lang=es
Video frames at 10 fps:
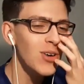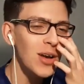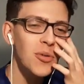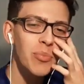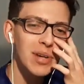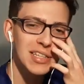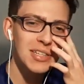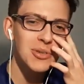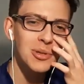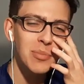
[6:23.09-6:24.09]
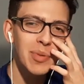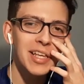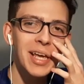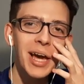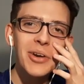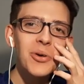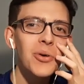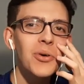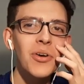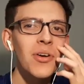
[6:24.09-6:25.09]
de algún partido de
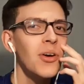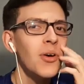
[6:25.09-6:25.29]
Peñarol